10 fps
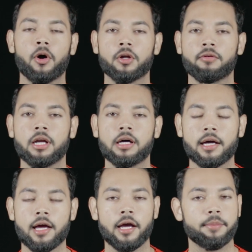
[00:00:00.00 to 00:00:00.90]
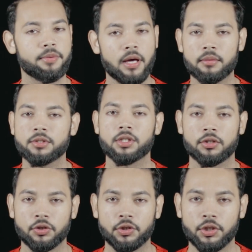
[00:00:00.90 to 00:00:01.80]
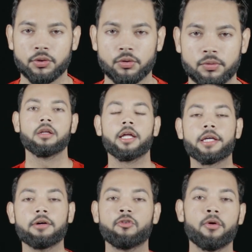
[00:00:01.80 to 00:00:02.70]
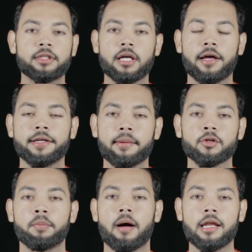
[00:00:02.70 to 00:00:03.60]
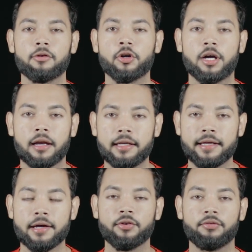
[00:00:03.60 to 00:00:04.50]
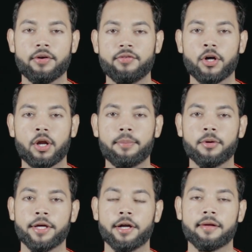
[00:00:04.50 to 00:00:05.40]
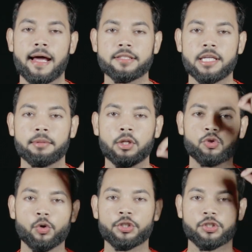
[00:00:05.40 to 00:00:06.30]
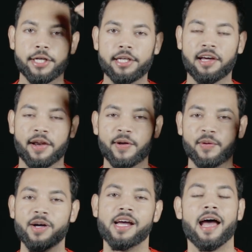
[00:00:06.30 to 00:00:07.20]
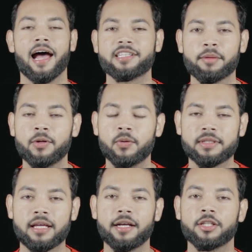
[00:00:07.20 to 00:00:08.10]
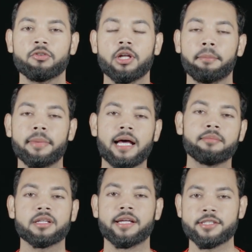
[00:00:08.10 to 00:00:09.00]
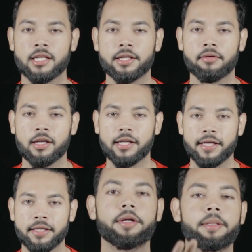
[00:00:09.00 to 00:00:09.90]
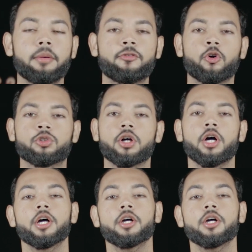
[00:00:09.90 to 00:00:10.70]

पाउडर वगैरह लगा के कहीं भी आराम से जा सकते हो लेकिन आप वो मत करना कि आपके जो बाल है वो कर लिए या फिर वेवी और आप हेयर ड्रायर से ना मतलब उसको स्ट्रेट कर रहे हो ऐसा बिल्कुल मत करना नहीं तो वो लंबे टाइम तक तो नहीं चलने वाली नंबर फोर्थ